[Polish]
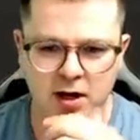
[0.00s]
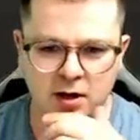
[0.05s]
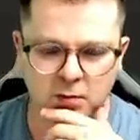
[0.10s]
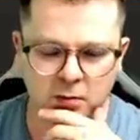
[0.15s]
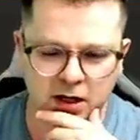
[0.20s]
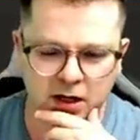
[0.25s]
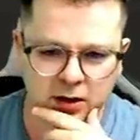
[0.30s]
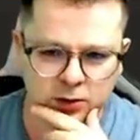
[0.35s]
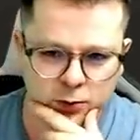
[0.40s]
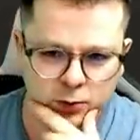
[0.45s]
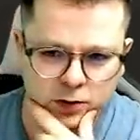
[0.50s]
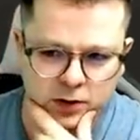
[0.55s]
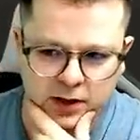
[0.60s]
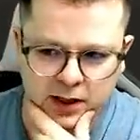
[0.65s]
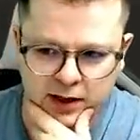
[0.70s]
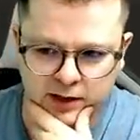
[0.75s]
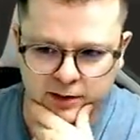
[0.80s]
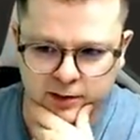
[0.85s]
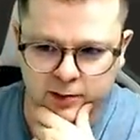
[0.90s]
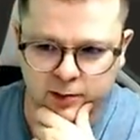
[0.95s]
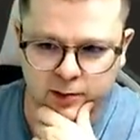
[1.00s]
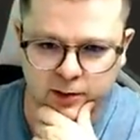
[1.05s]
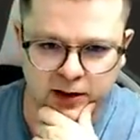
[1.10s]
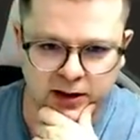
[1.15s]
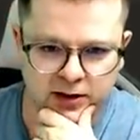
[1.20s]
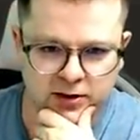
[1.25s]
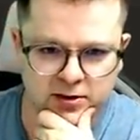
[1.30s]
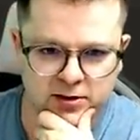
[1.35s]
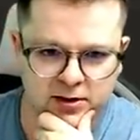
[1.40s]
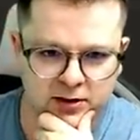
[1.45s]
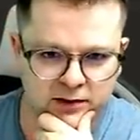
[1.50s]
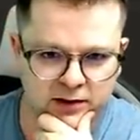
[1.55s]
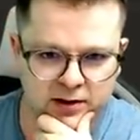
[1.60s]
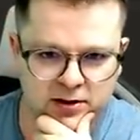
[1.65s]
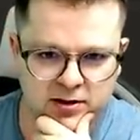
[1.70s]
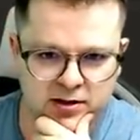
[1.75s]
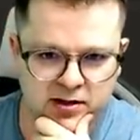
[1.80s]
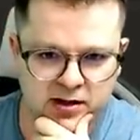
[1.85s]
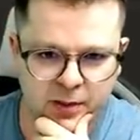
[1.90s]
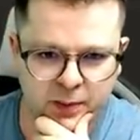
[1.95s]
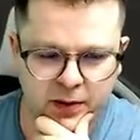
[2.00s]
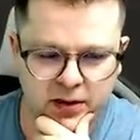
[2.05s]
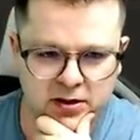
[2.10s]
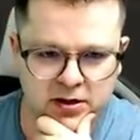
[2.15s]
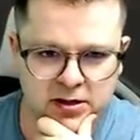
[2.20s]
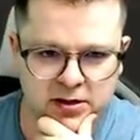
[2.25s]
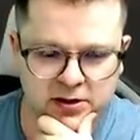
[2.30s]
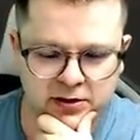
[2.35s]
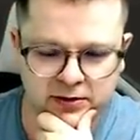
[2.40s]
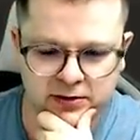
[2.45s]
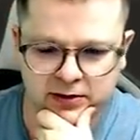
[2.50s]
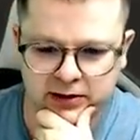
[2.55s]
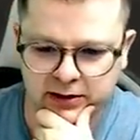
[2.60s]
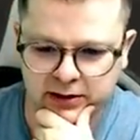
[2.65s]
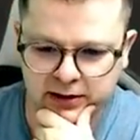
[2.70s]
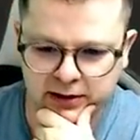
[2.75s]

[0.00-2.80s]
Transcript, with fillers: miniaturka w ogóle, gościa 2350.